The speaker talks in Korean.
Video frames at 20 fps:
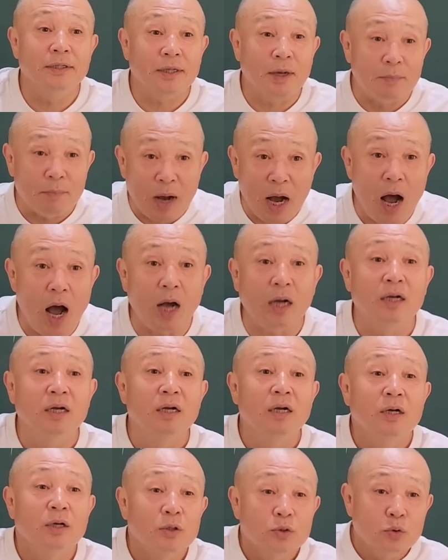막
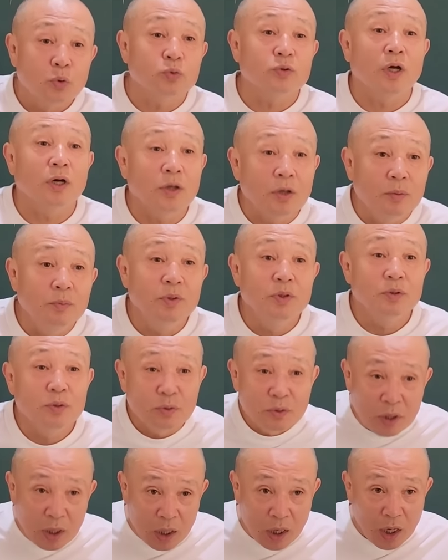속상해
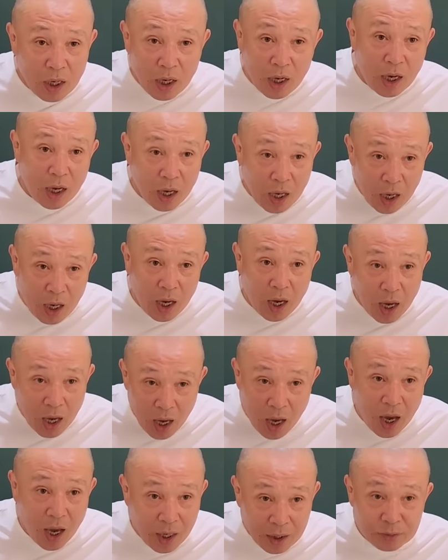하면서도
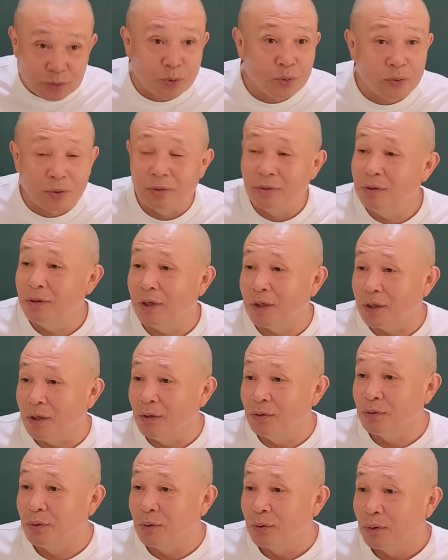계속 하는 거야,
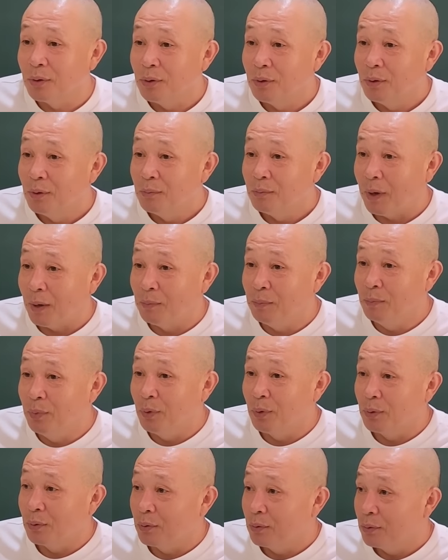계속.
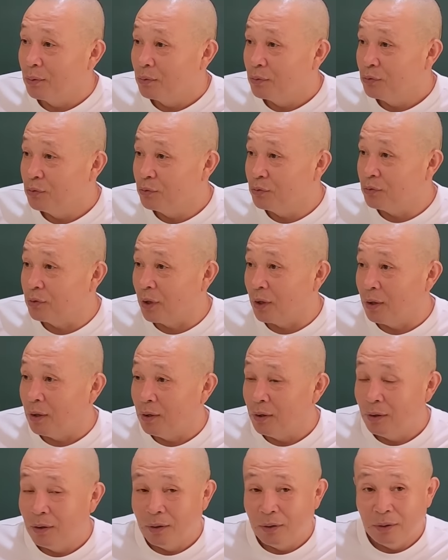반복, 숙달.
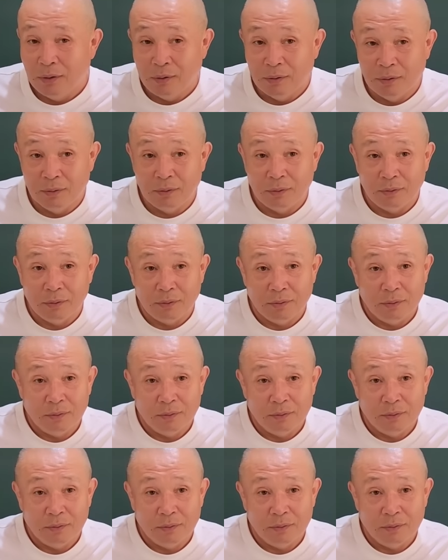응.